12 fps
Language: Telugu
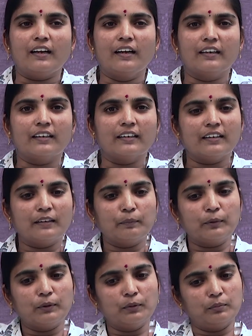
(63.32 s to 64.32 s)
అంటే
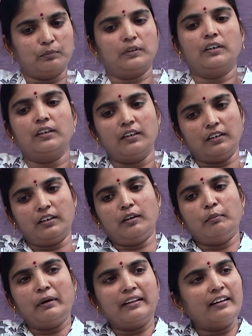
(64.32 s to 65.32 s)
ఇప్పుడు
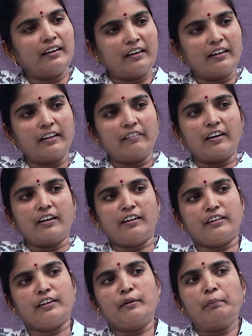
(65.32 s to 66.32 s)
మదర్ అనేది వాళ్ళు
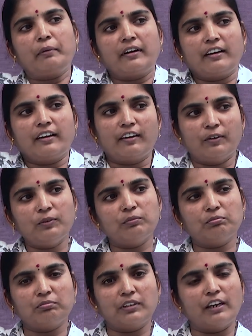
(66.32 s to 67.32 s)
ఎంత ఇంపార్టెంటో
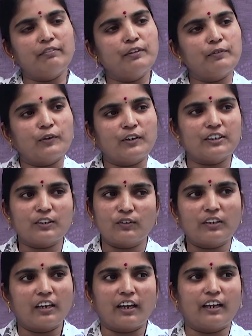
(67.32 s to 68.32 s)
ఎంబీ ఫౌండేషన్
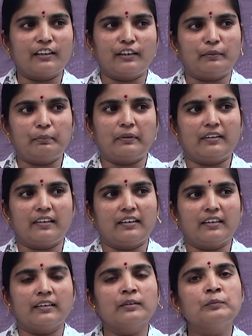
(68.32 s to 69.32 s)
కూడా నాకు అంత
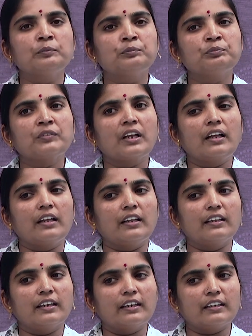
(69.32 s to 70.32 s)
ఇంపార్టెంట్
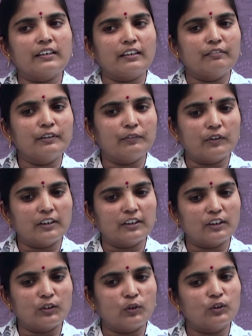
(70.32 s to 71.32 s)
ఎందుకంటే ఎంబీ
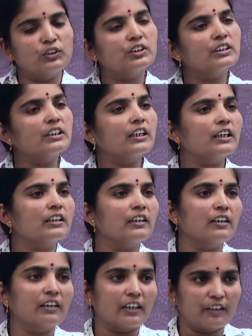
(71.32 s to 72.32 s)
ఫౌండేషన్కి వచ్చిన తర్వాత
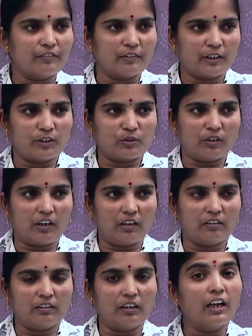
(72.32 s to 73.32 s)
నేను లైఫ్ నేర్చుకున్నా
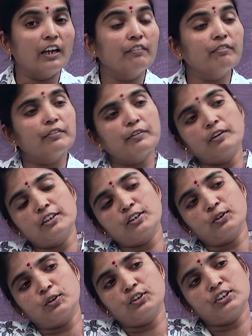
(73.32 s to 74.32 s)
ఎంబీ
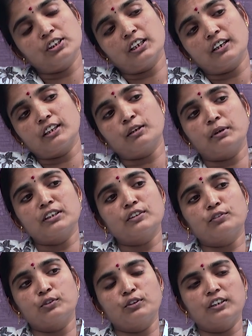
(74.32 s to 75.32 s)
ఫౌండేషన్కి వచ్చిన తర్వాత మంచి
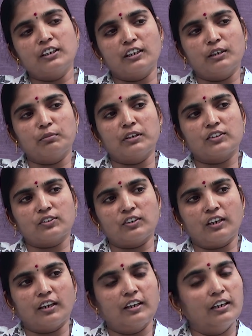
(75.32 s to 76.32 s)
ఫుడ్ తినడం
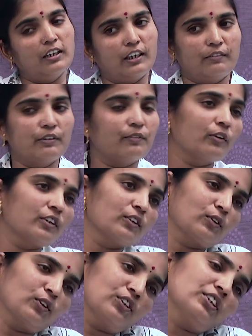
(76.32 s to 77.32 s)
నేర్చుకున్నా ఎంబీ
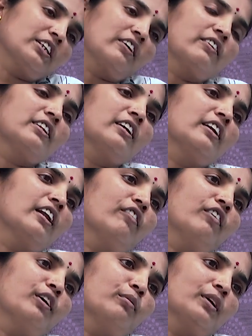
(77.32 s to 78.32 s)
ఫౌండేషన్కి వచ్చిన తర్వాత నేను
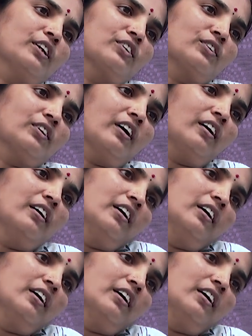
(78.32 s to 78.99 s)
నవ్వడం నేర్చుకున్నా